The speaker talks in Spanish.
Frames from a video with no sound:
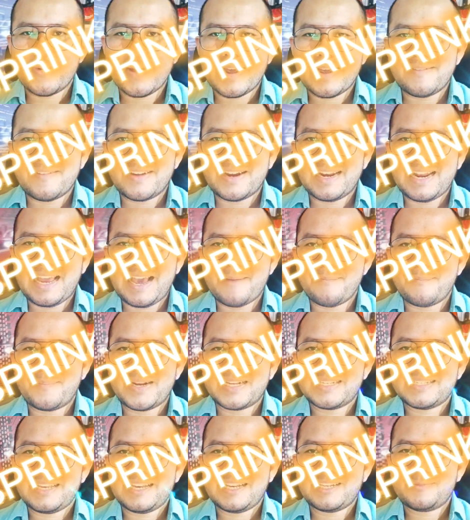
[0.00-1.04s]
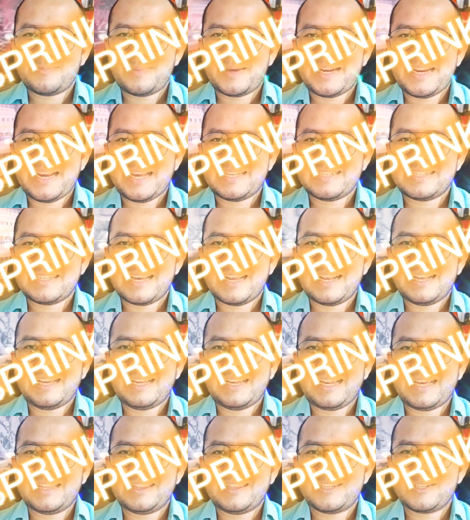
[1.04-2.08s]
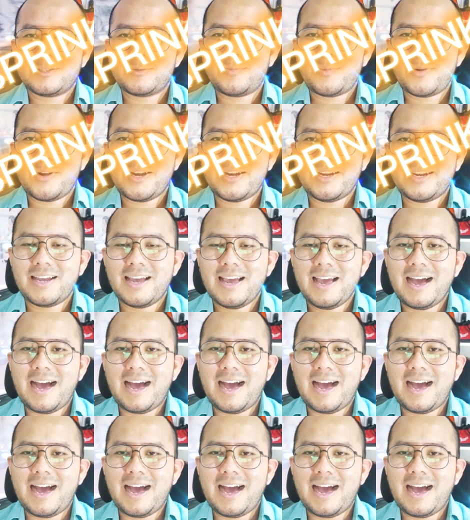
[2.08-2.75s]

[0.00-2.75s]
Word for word: 9. La empresa de experiencia del cliente Spring